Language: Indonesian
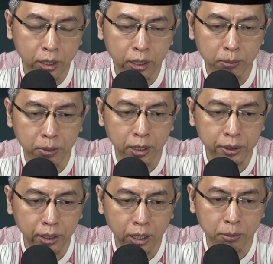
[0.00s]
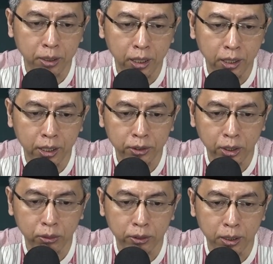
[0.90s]
dan amalan saya akan mengangkat
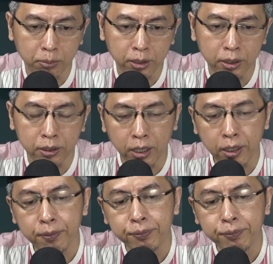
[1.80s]
satu tema tentang